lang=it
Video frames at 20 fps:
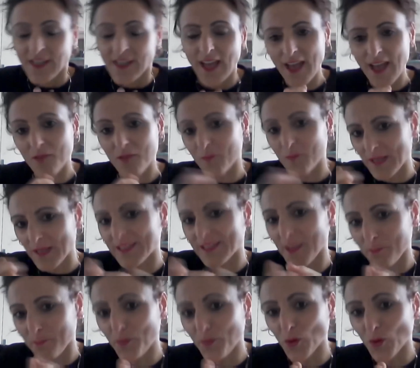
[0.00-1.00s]
È eh, un bel
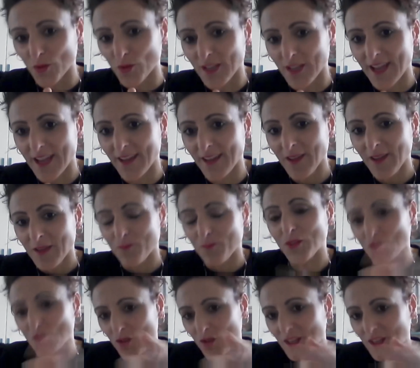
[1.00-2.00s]
tappone, eh?
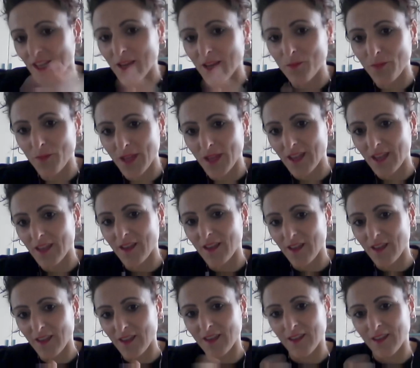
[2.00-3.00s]

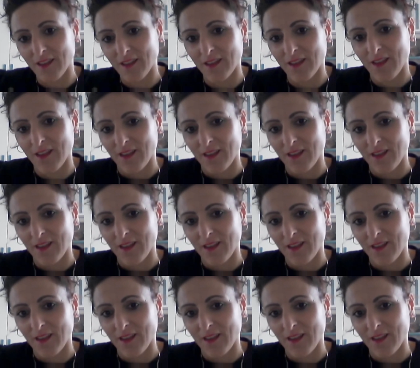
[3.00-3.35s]
bisognerebbe...